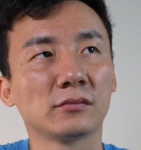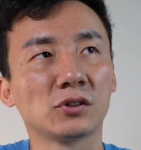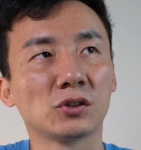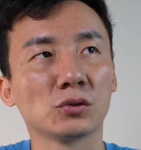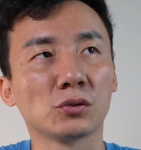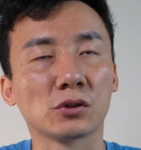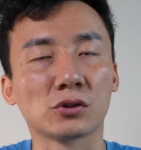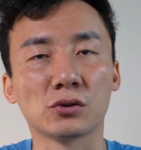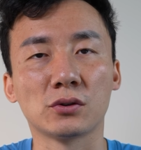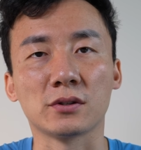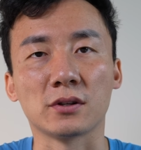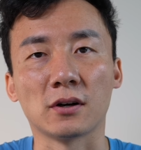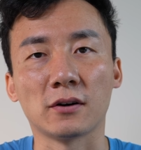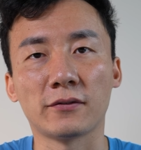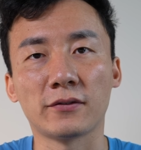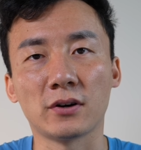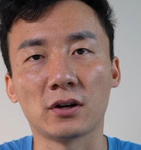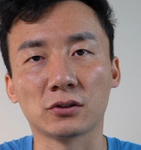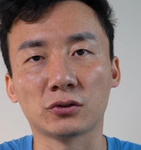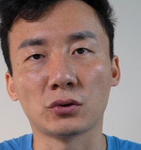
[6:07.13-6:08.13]
如果说你要
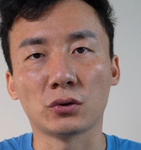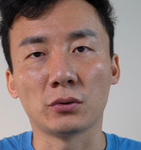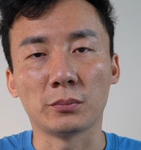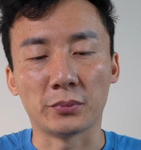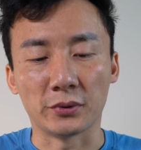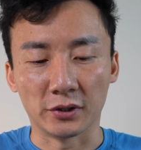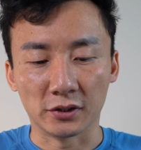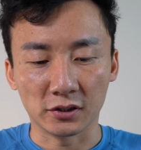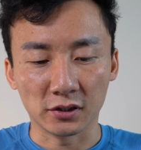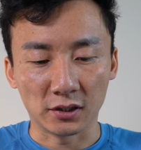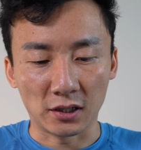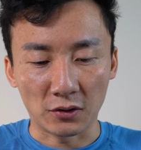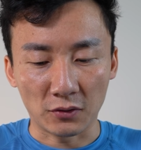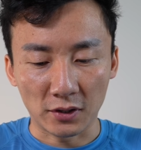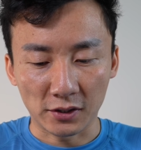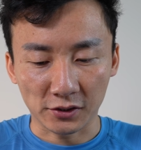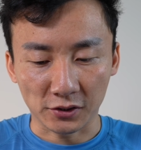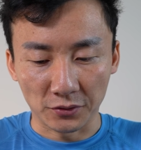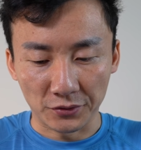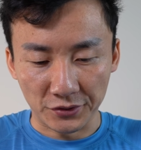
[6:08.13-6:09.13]
非要对比这两
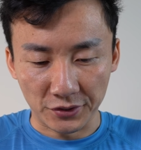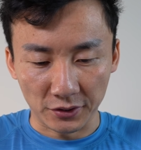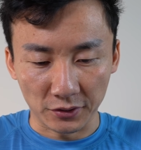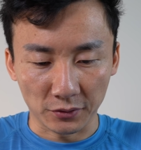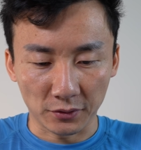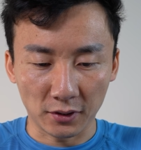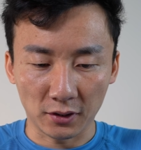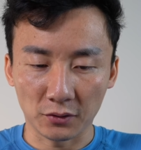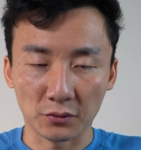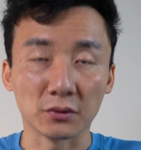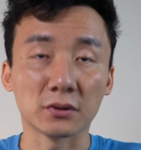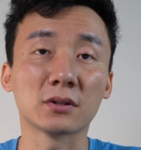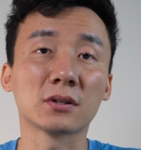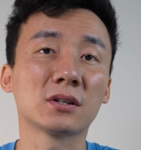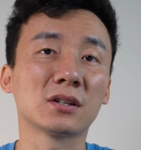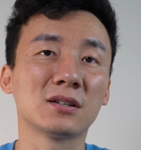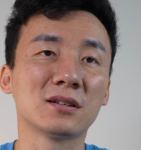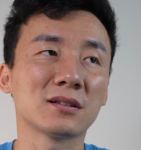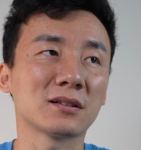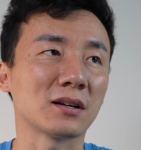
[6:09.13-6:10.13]
款手机的话，我
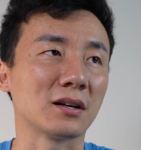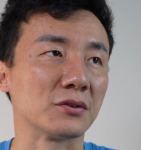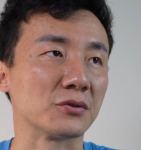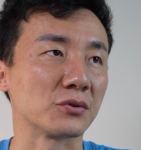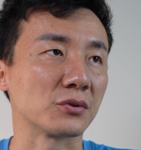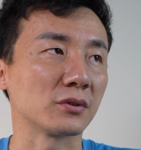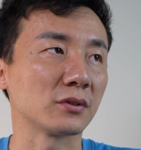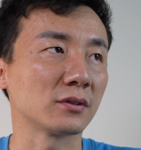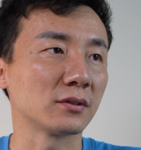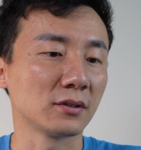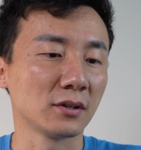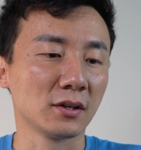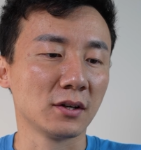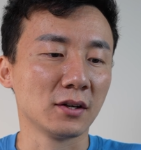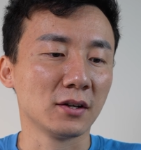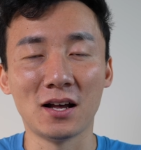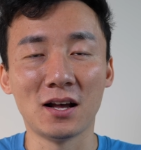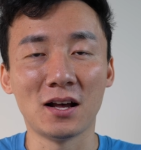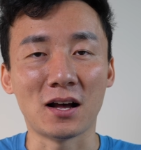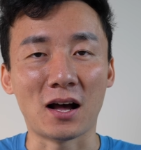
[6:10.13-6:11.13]
个人感觉
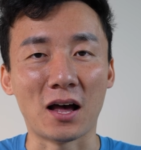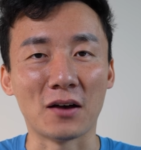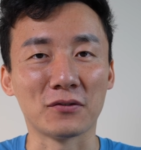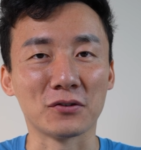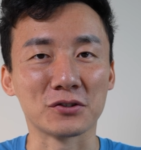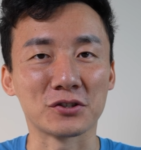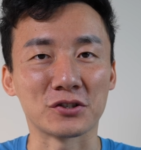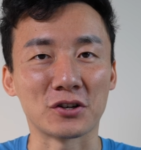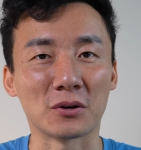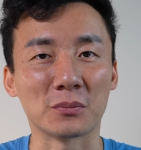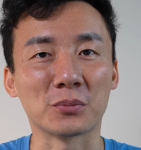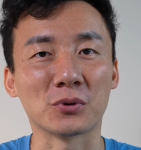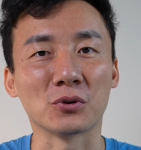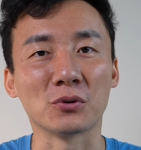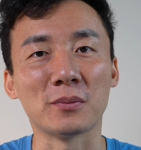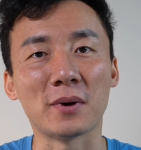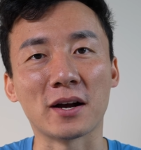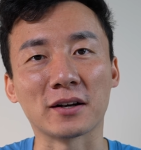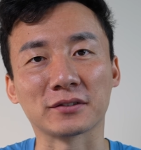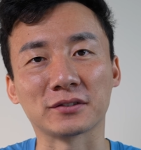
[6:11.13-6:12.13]
iPhone 十二 Pro
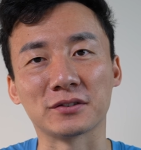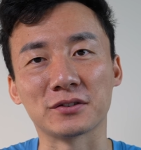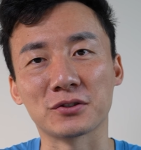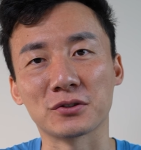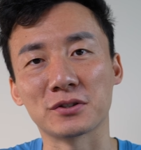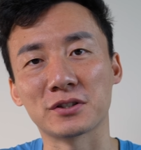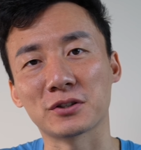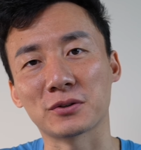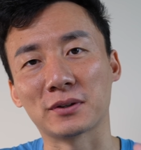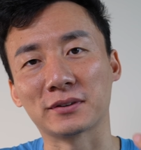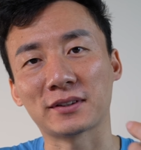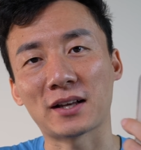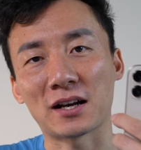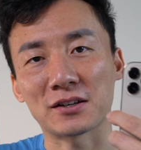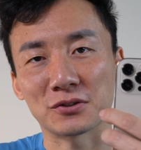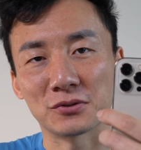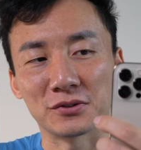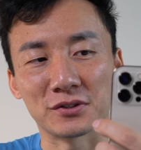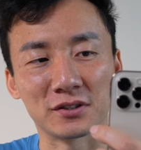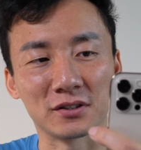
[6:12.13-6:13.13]
Max 就是这款大
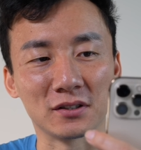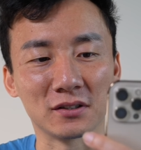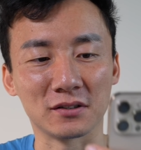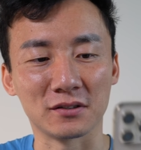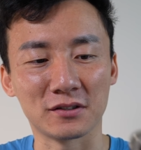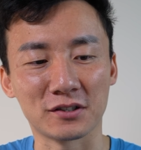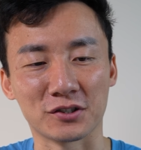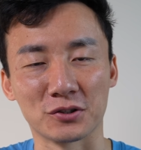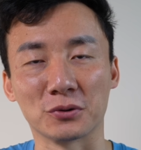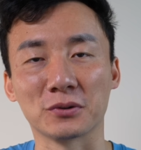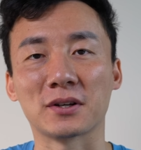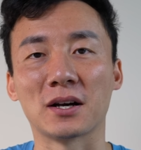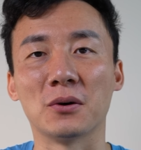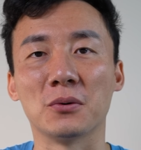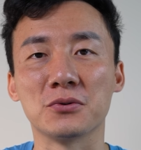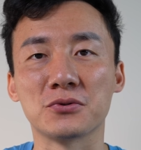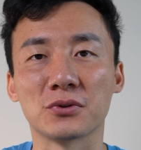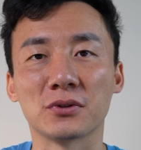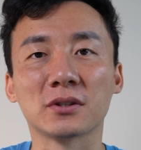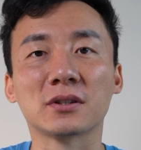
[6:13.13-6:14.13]
手机的手感，
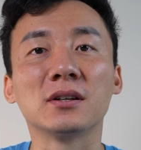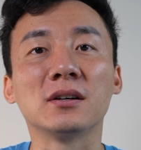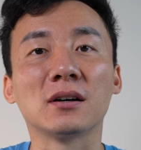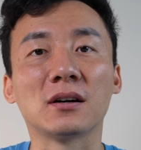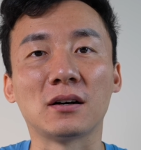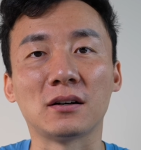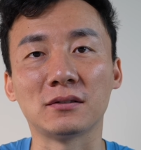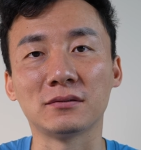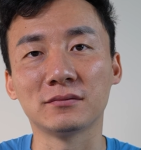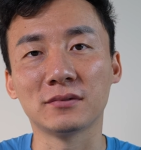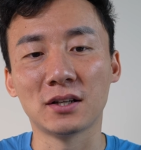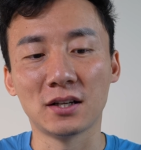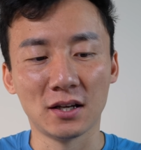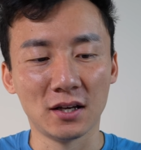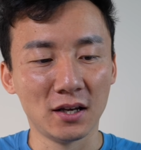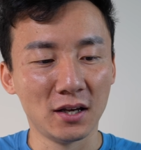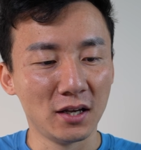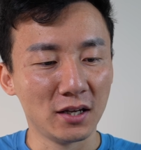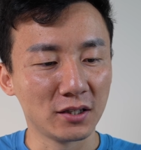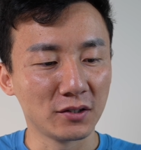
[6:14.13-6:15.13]
我觉得更好，
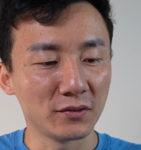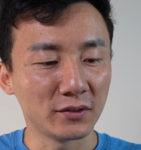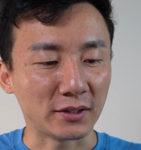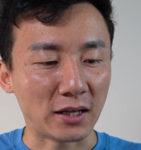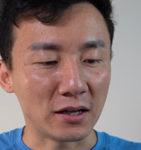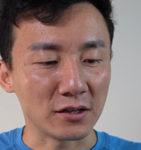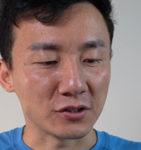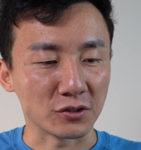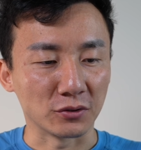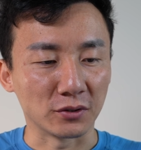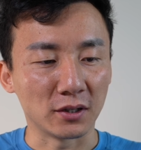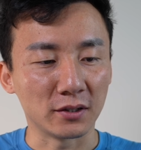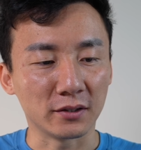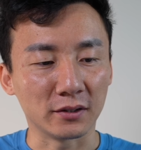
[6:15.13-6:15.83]
因为拿在手上